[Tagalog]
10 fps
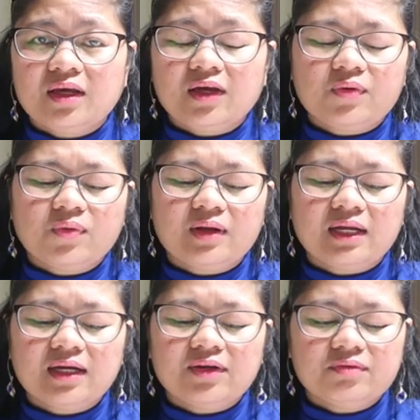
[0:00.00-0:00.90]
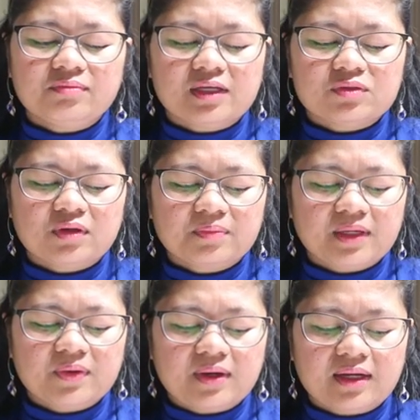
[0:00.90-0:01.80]
Eh, kung walang ganun, best, walang
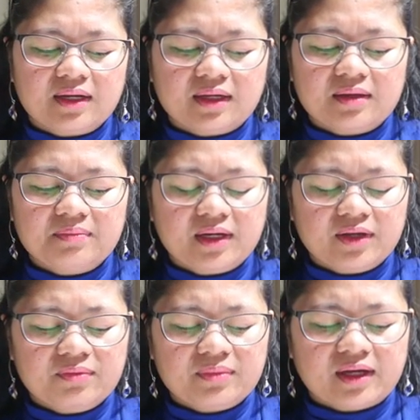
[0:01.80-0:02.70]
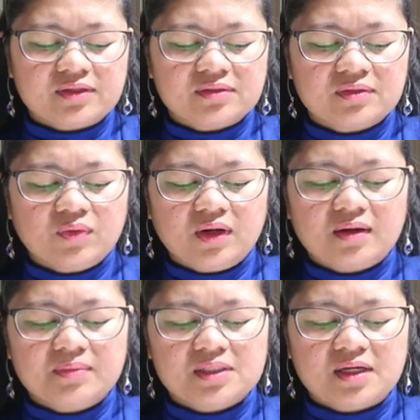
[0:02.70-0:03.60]
paliwanag, eh, iba na yun, best.
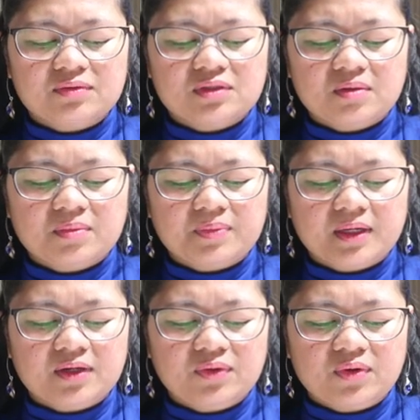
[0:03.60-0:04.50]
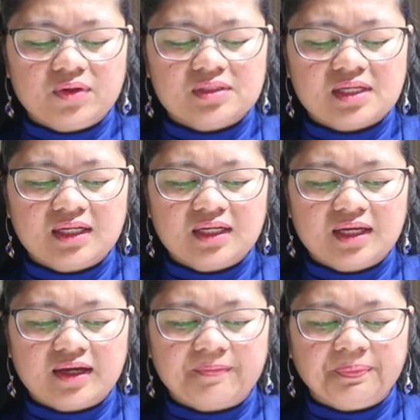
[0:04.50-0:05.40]
Wala ka masyadong silbi pa ganon. Sign na
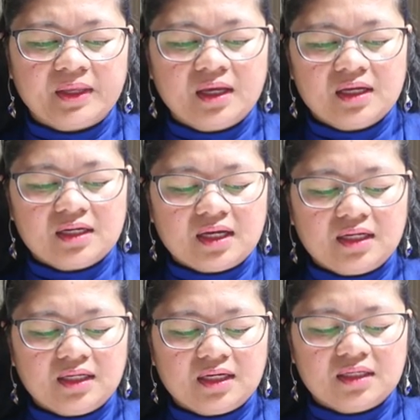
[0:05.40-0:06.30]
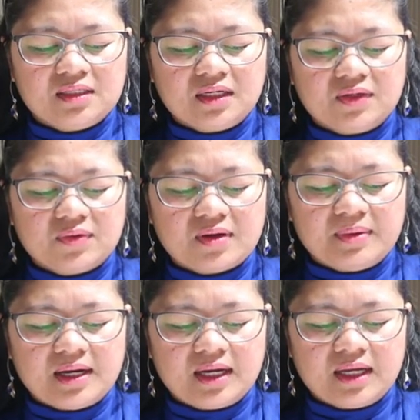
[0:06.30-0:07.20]
yan na hindi ka na niya ganun
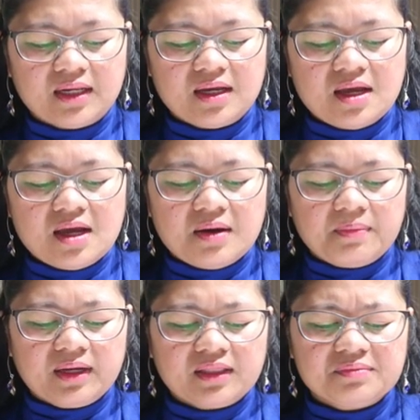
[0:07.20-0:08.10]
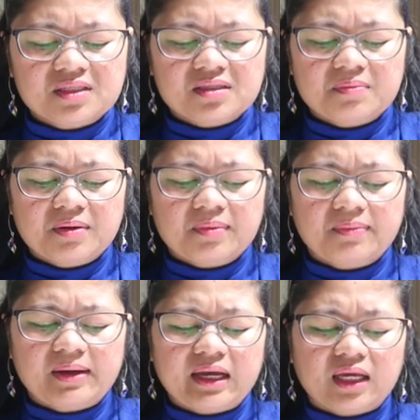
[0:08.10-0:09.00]
kamahal. May time siya sa ibang
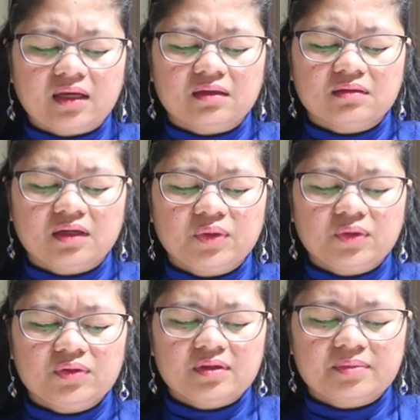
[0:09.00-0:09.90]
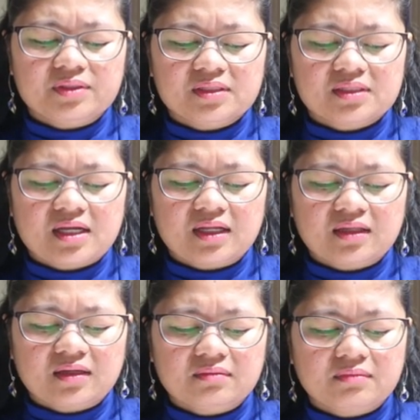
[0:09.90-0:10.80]
babae. Ayun, yung number 6
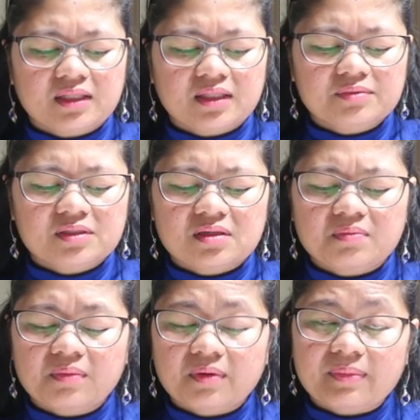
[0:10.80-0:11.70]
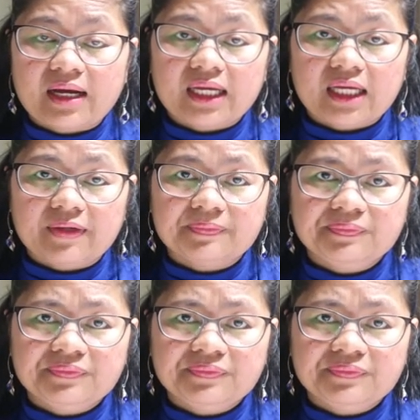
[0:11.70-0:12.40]
natin. May time siya sa ibang babae.